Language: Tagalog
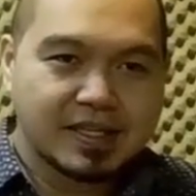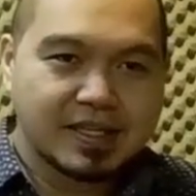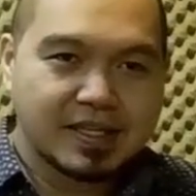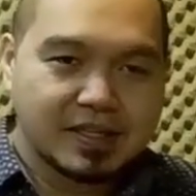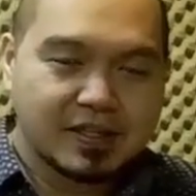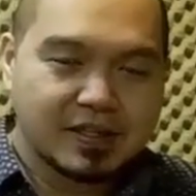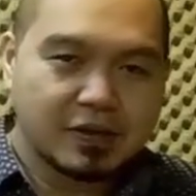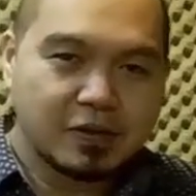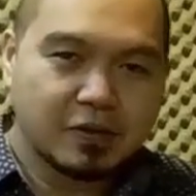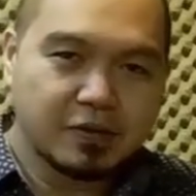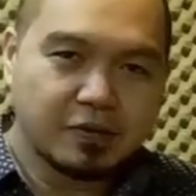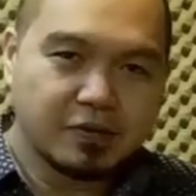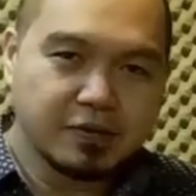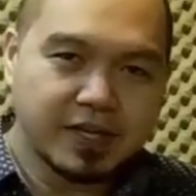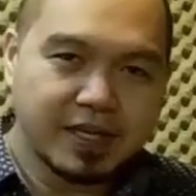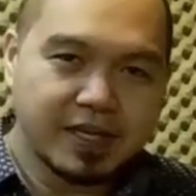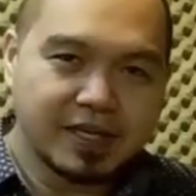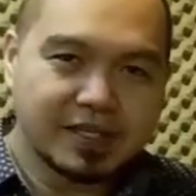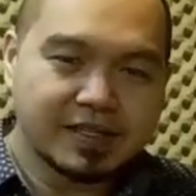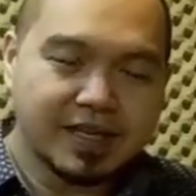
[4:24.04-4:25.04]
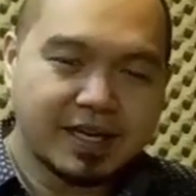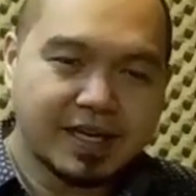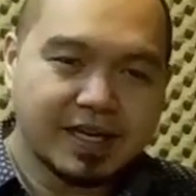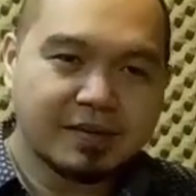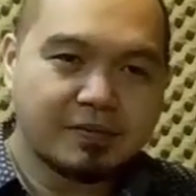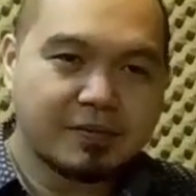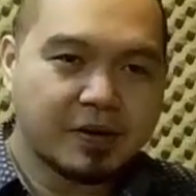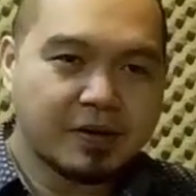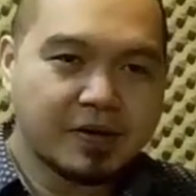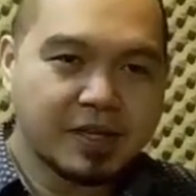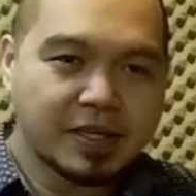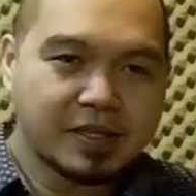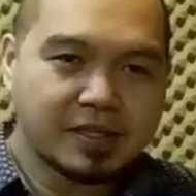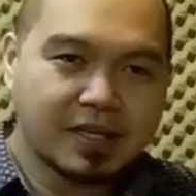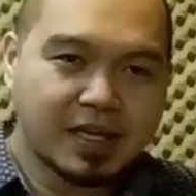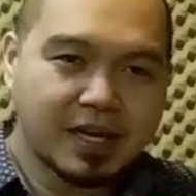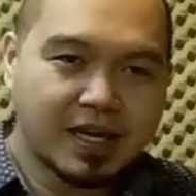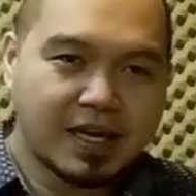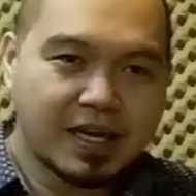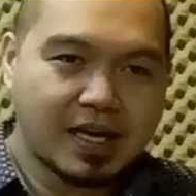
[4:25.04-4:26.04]
So unsa na siya? Mao na
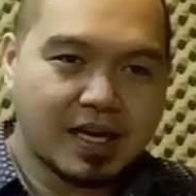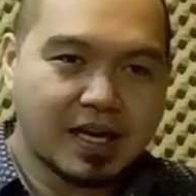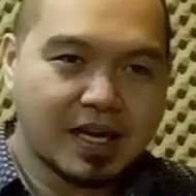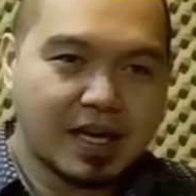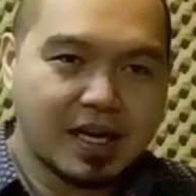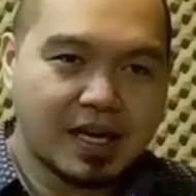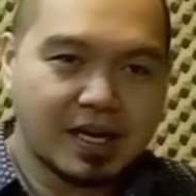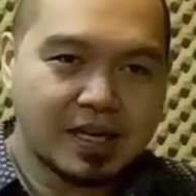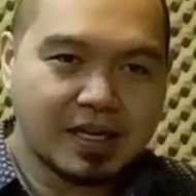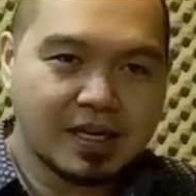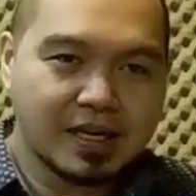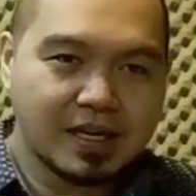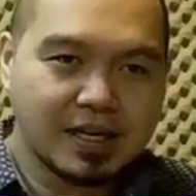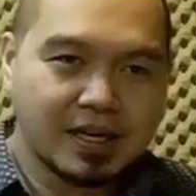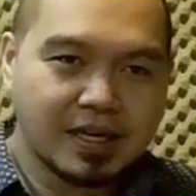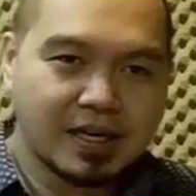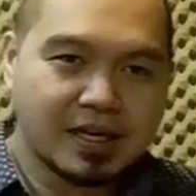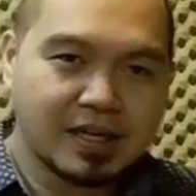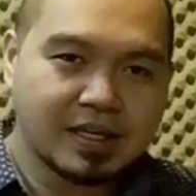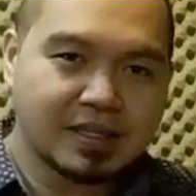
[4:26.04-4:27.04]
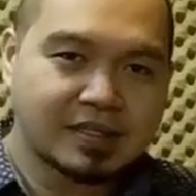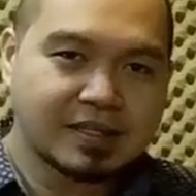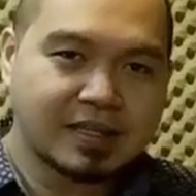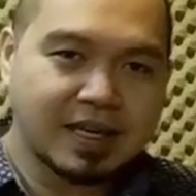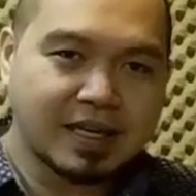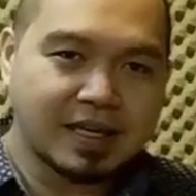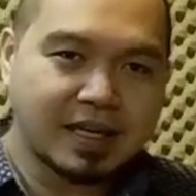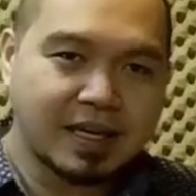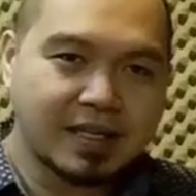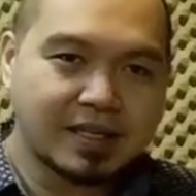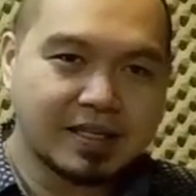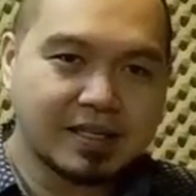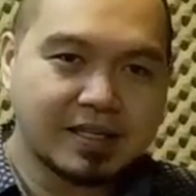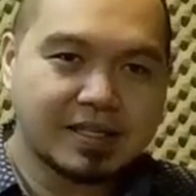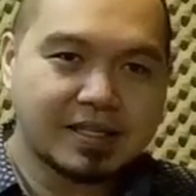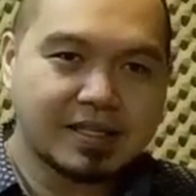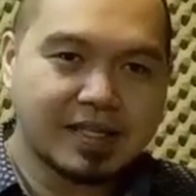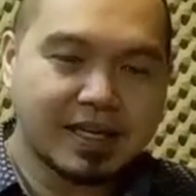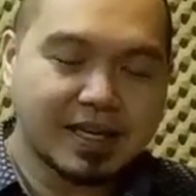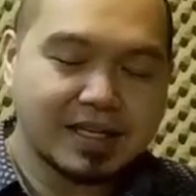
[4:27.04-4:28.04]
siya ang kanang sakit
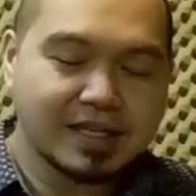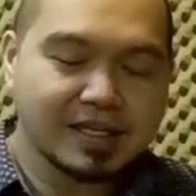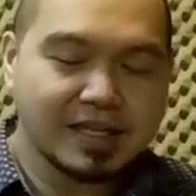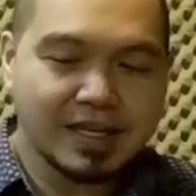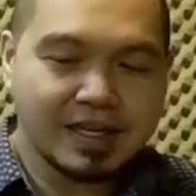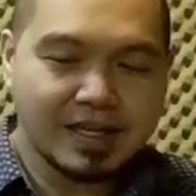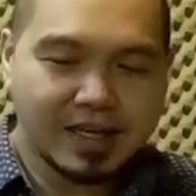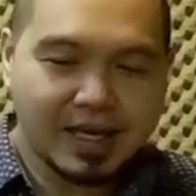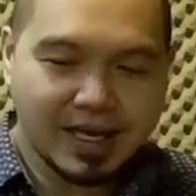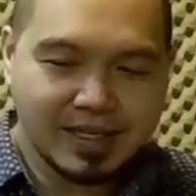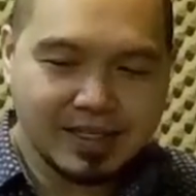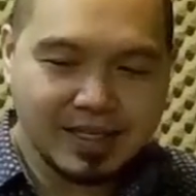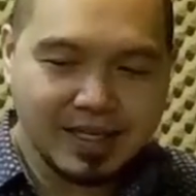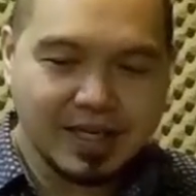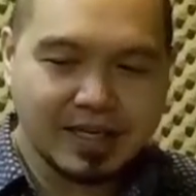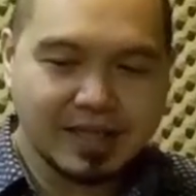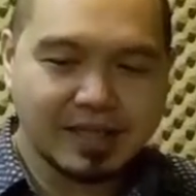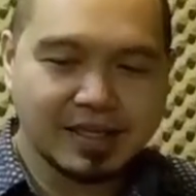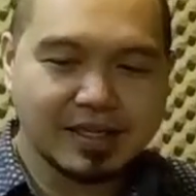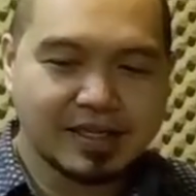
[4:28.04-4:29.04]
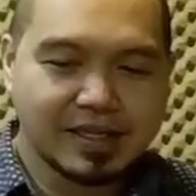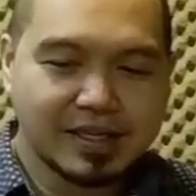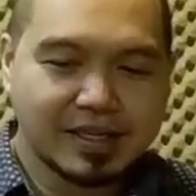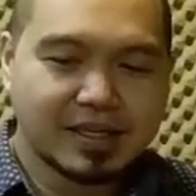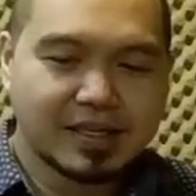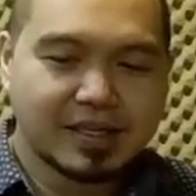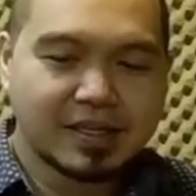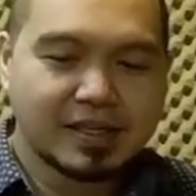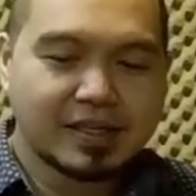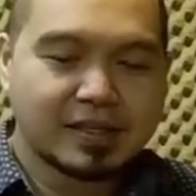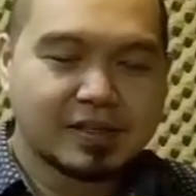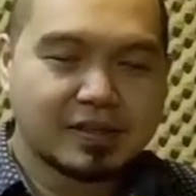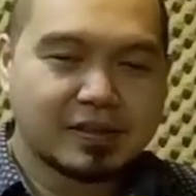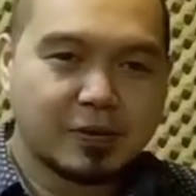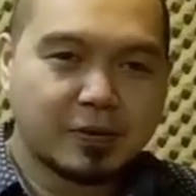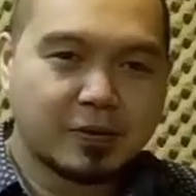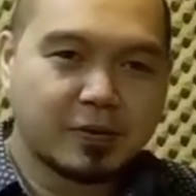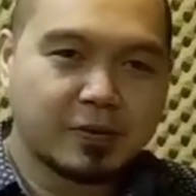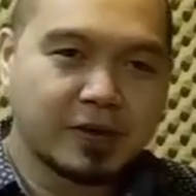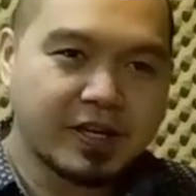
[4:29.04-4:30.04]
sa kasing-kasing.
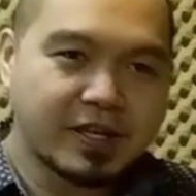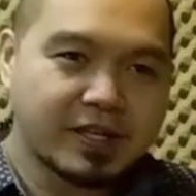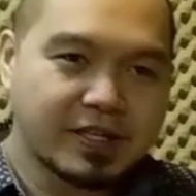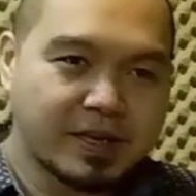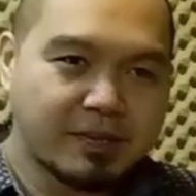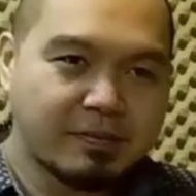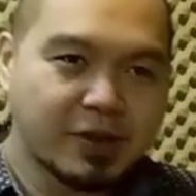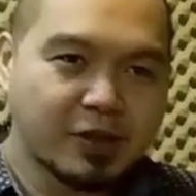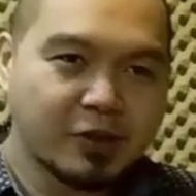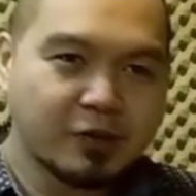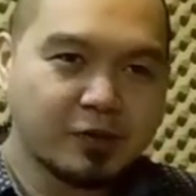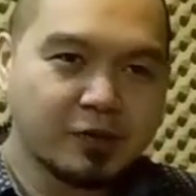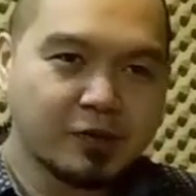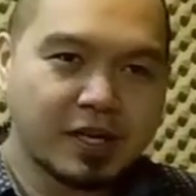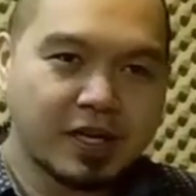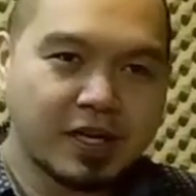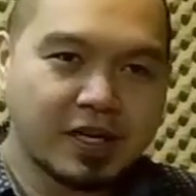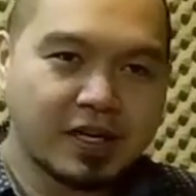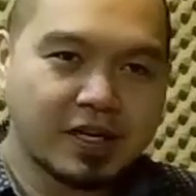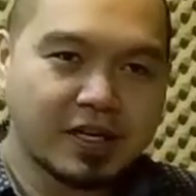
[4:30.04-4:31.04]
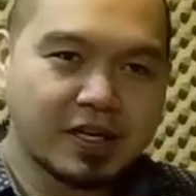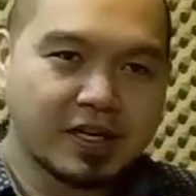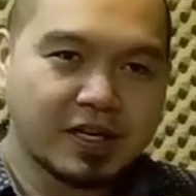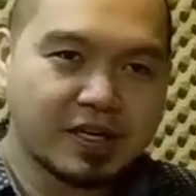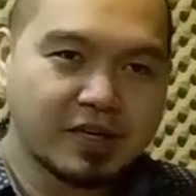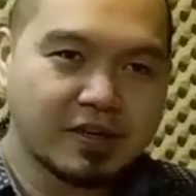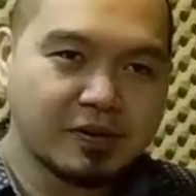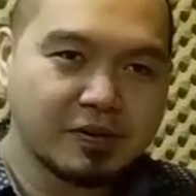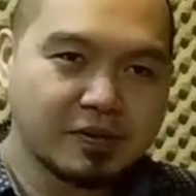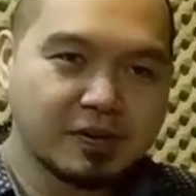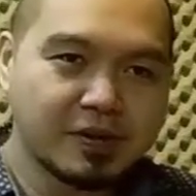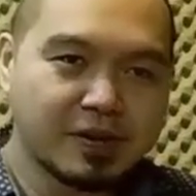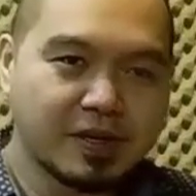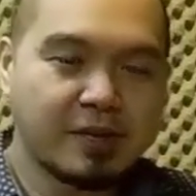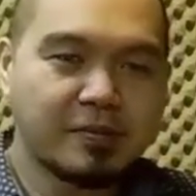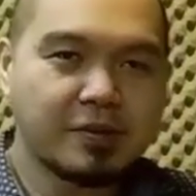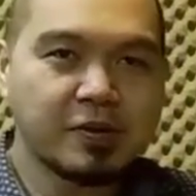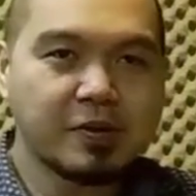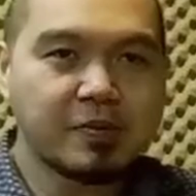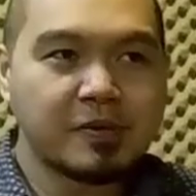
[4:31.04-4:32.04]
So kung kinsa man tong na ano, na
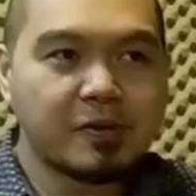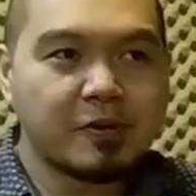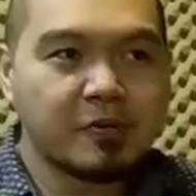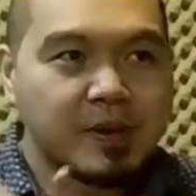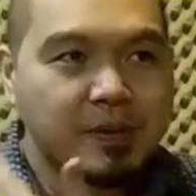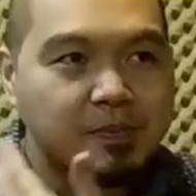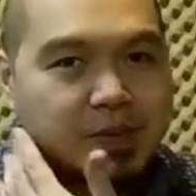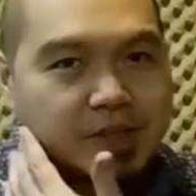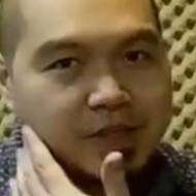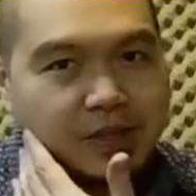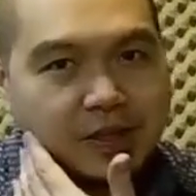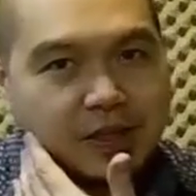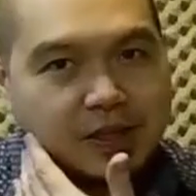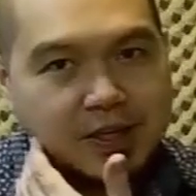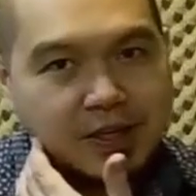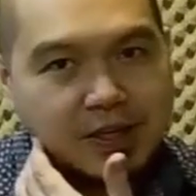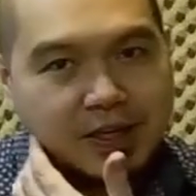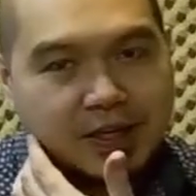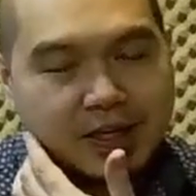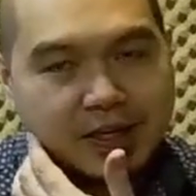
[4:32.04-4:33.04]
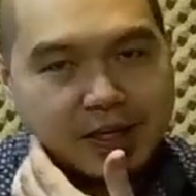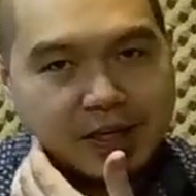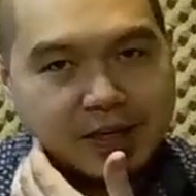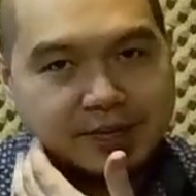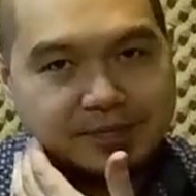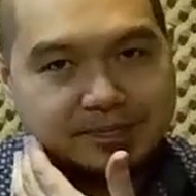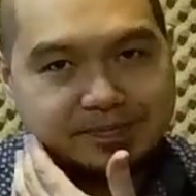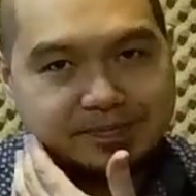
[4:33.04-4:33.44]
magay mga pasyente na